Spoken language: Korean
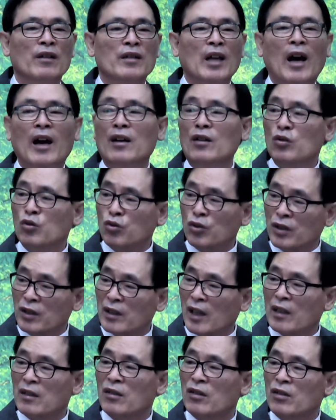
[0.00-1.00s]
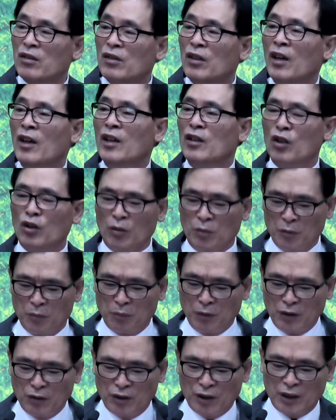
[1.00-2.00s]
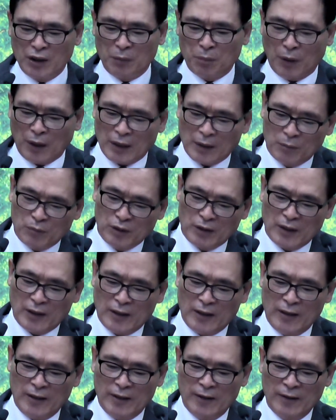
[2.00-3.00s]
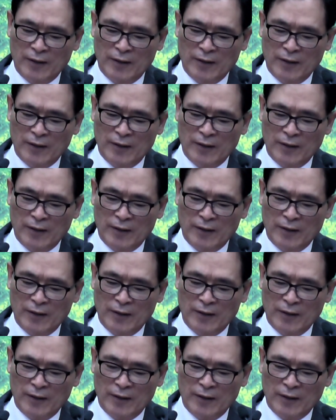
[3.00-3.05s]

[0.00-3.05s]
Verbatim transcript: 상을 주신다는 것을 여러분 믿으시기 바랍니다.